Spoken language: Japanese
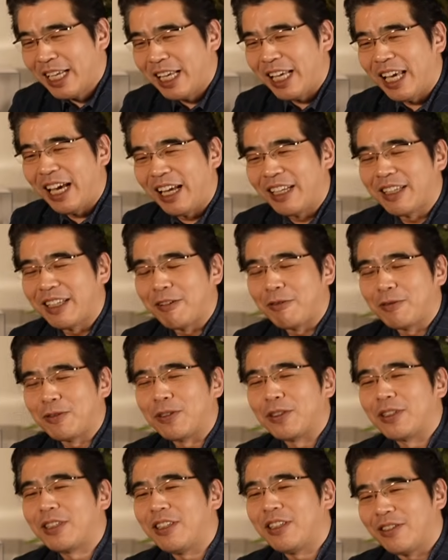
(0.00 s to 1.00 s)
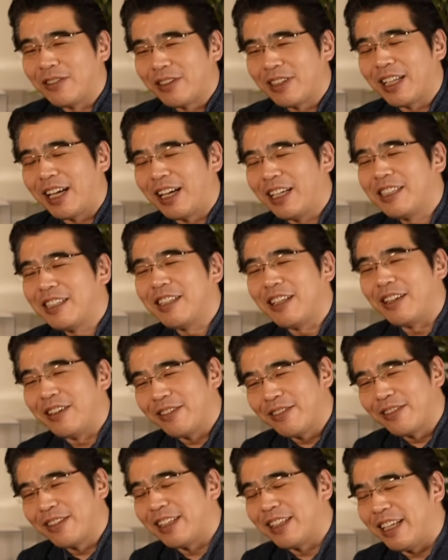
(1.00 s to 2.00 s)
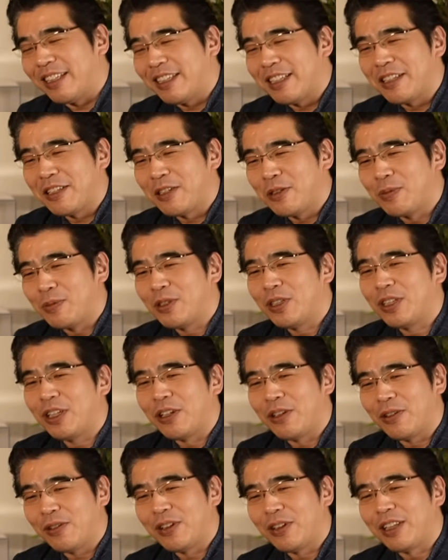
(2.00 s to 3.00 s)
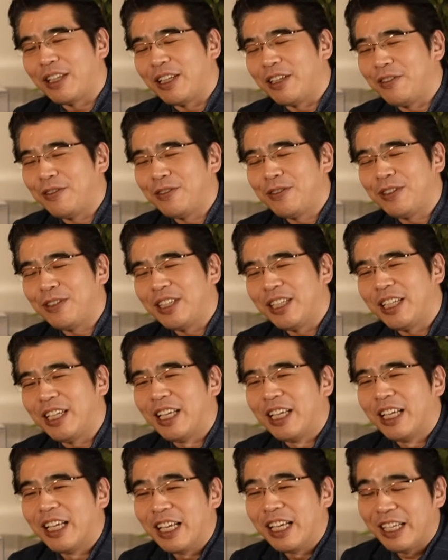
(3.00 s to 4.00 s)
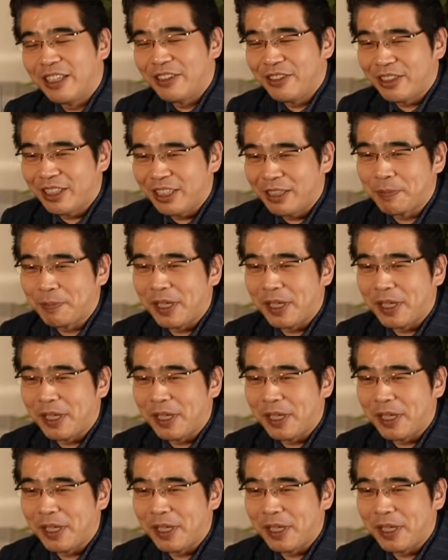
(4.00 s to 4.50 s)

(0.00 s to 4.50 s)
えー、あなたのこと好きよ愛してるよ大切に思ってるよっていうふうに言うし、